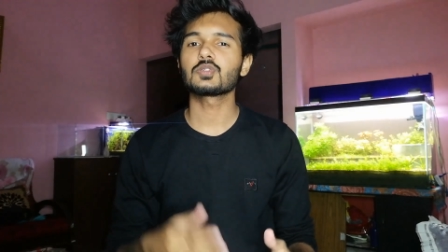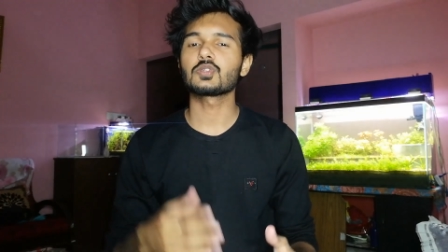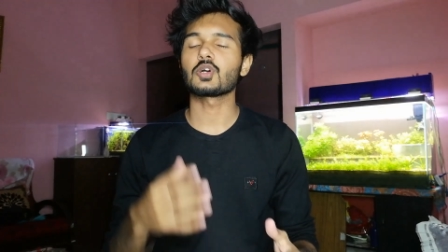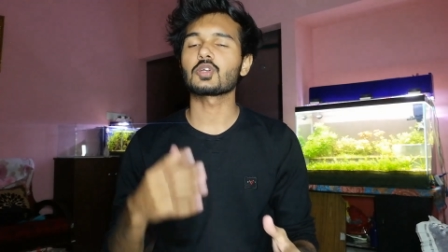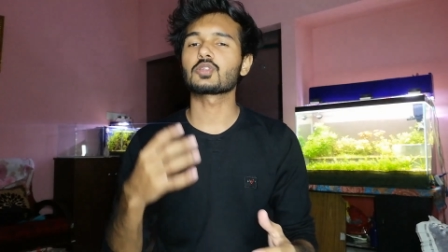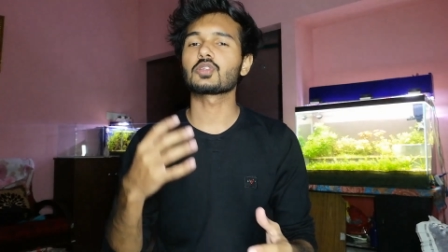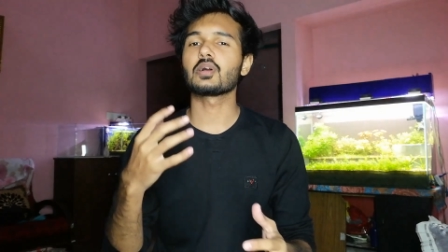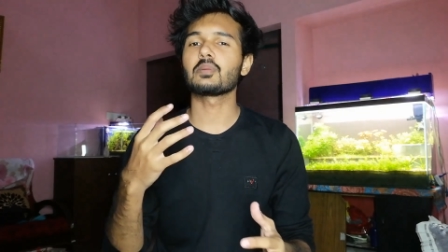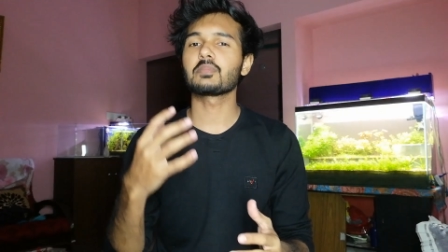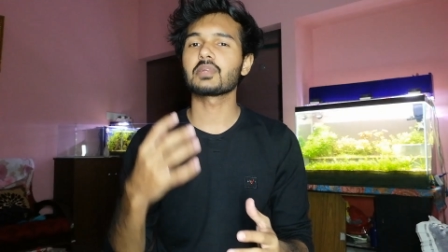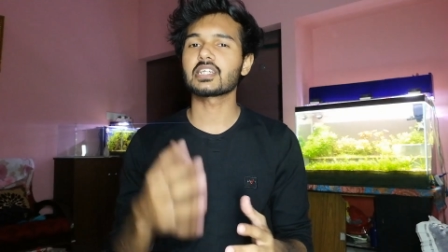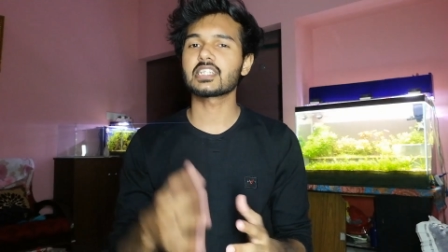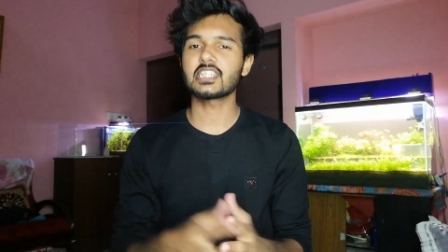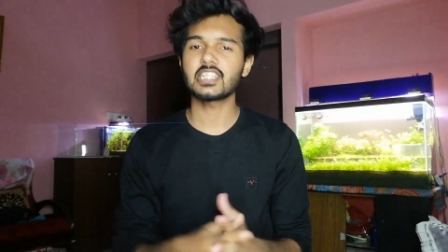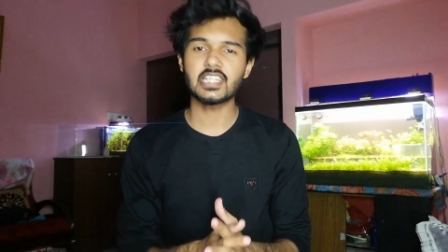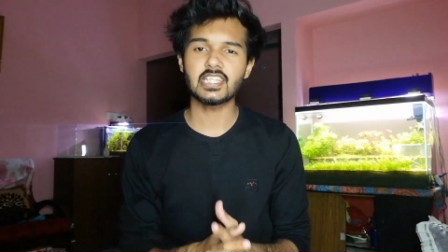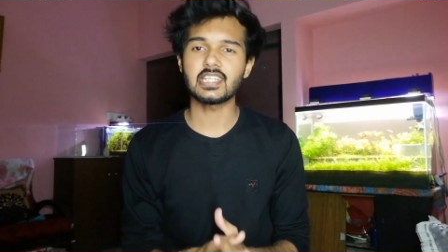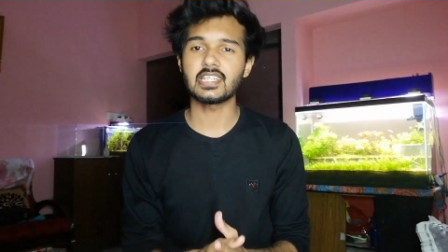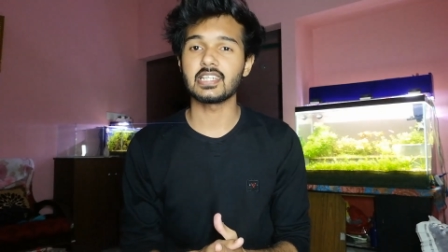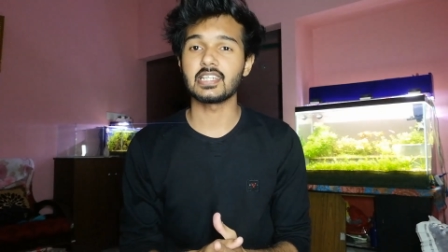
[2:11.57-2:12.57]
তত আমরা
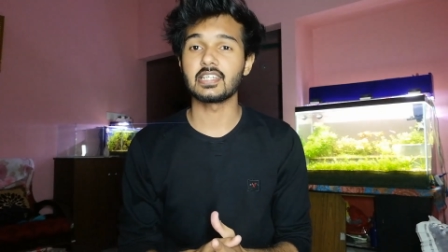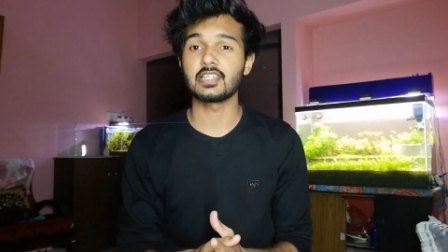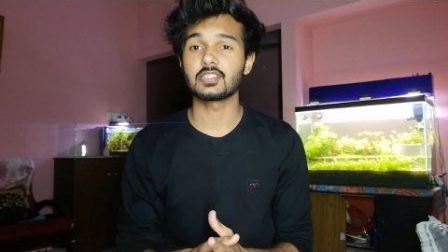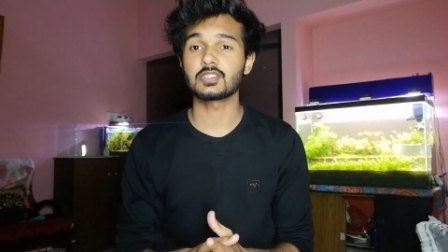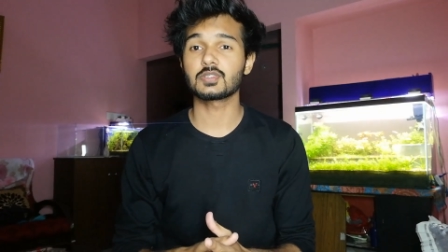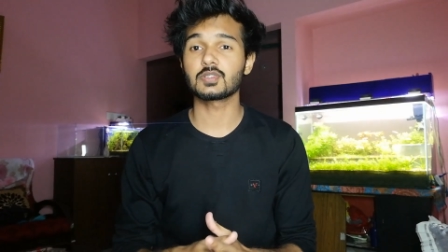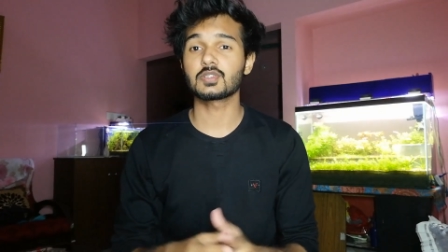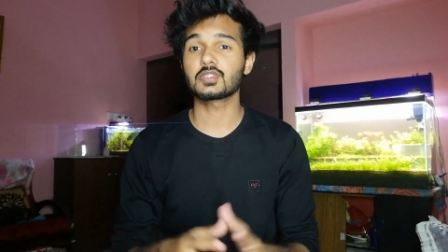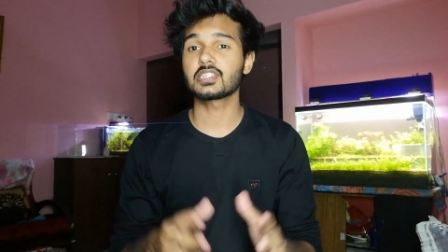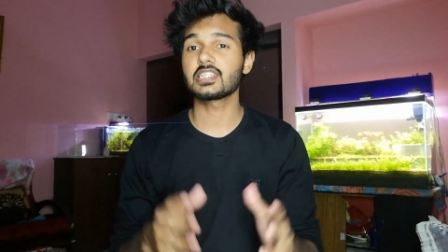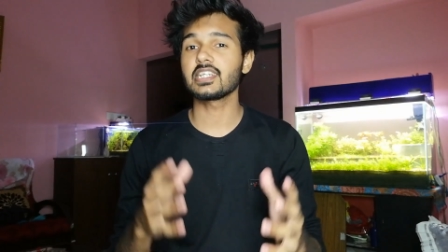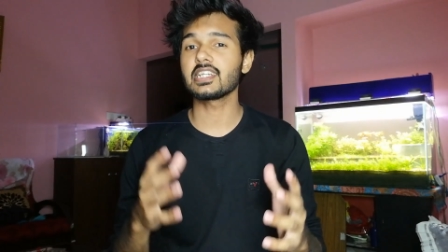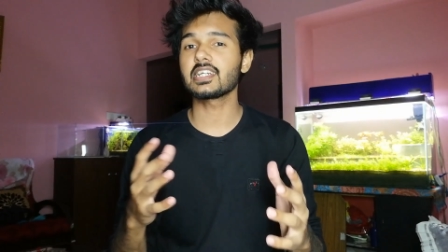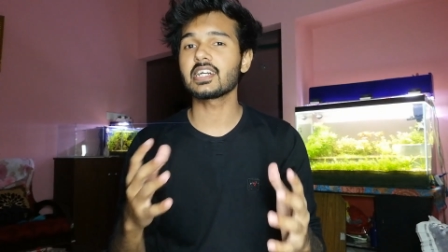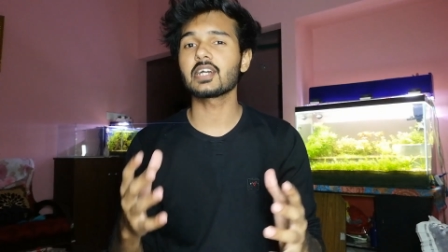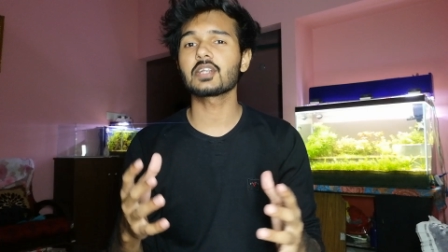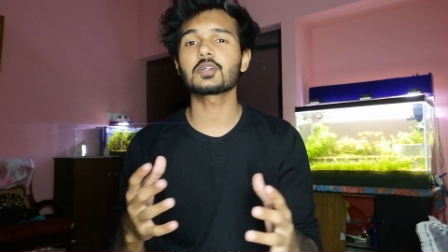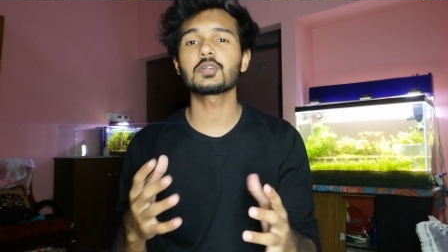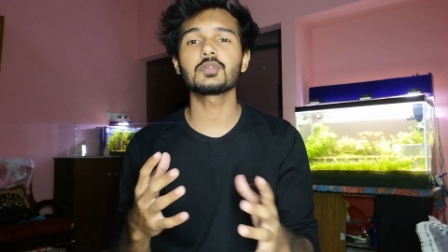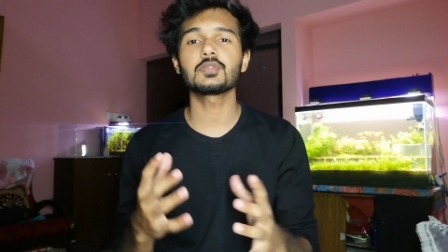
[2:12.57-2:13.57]
শিখি সো
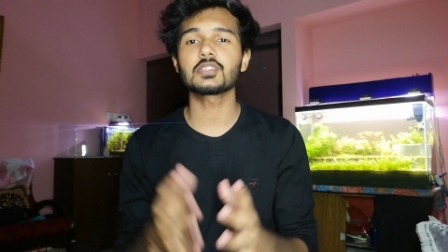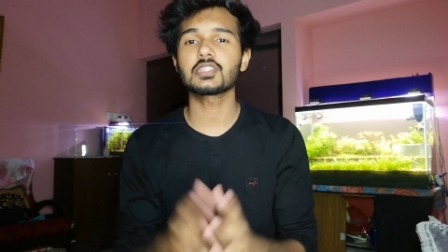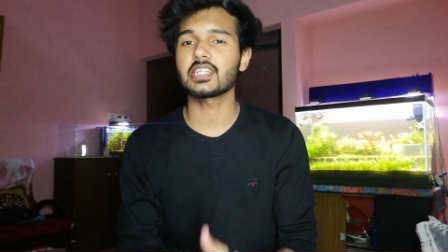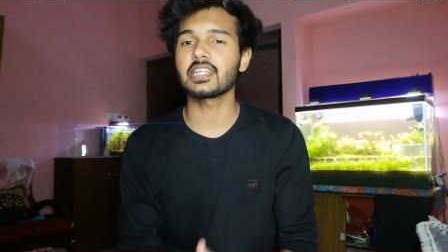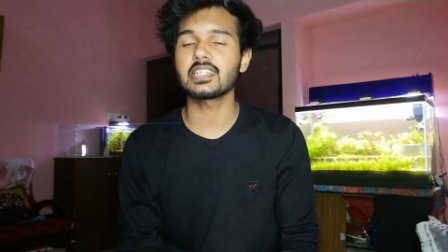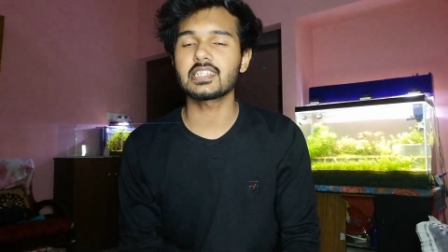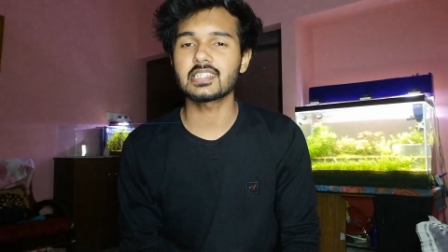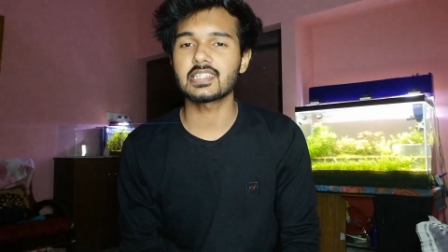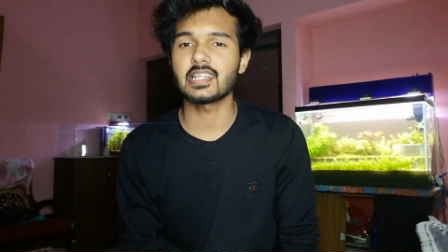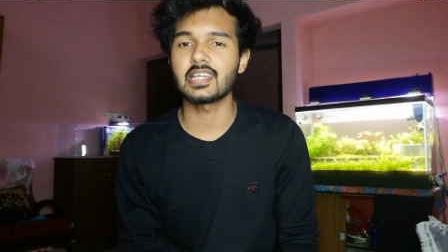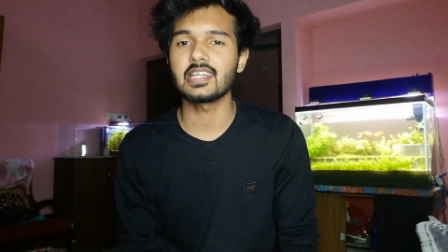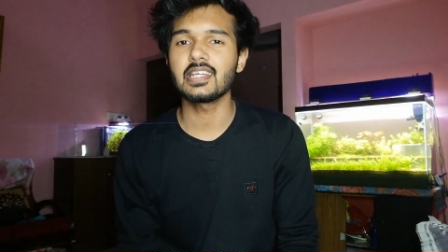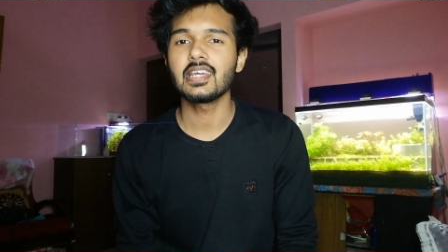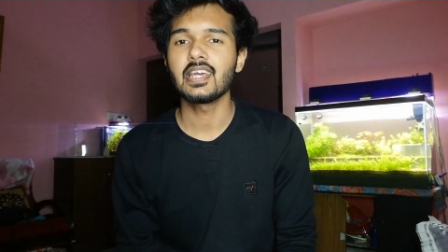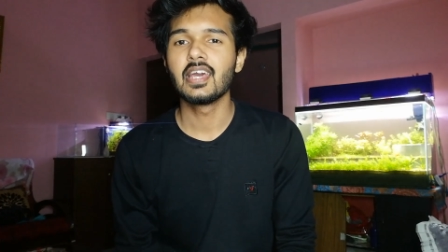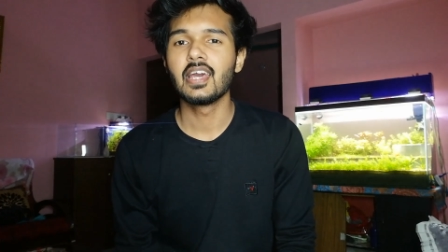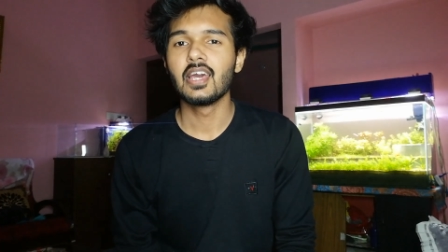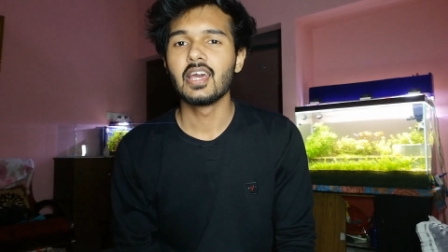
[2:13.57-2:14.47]
শিখার কোনো শেষ নাই